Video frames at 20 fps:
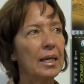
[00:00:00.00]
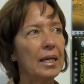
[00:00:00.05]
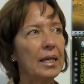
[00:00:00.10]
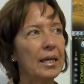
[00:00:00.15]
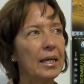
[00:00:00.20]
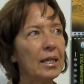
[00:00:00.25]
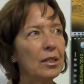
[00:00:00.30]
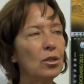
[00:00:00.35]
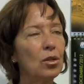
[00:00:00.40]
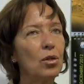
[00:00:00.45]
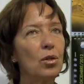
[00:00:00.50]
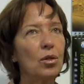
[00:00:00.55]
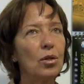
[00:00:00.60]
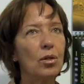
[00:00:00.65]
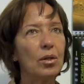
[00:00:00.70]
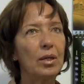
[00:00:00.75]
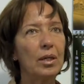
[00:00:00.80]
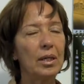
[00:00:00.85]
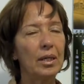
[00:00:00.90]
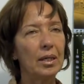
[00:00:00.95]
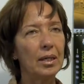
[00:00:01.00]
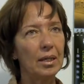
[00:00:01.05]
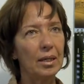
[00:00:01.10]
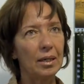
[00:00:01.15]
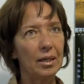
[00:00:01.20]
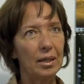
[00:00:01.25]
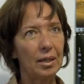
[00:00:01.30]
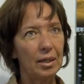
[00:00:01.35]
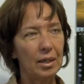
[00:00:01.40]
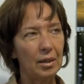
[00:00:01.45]
Y esto,
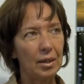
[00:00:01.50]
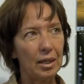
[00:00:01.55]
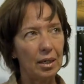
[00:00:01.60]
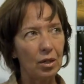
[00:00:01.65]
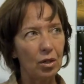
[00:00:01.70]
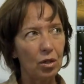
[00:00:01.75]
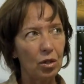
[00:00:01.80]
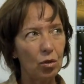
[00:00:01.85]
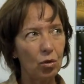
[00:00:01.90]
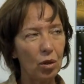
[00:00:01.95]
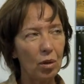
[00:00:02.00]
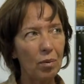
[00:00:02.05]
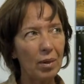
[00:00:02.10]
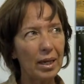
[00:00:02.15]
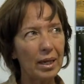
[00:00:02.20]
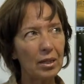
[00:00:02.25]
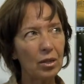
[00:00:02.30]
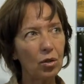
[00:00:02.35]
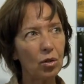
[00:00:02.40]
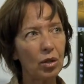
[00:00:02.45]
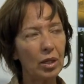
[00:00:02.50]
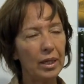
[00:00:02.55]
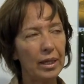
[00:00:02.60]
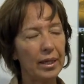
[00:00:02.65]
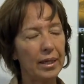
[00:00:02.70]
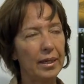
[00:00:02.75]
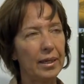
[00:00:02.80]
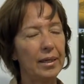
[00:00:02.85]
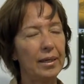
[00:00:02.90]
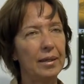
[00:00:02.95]
no hablando
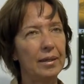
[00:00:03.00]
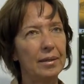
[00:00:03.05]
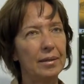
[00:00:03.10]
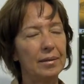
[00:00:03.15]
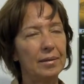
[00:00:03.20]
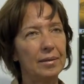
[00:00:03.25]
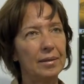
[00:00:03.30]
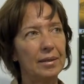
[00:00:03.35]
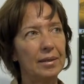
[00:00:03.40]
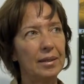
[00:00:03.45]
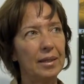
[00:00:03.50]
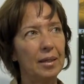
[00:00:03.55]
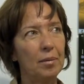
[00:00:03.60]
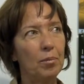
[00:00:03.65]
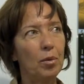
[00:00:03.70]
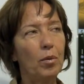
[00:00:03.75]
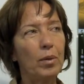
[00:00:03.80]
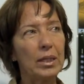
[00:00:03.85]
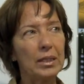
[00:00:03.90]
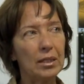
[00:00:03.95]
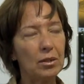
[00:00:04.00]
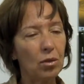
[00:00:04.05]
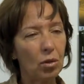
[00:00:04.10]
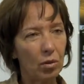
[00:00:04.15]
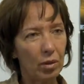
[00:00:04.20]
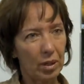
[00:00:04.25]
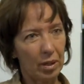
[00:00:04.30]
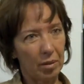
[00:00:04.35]
de pobrecitos los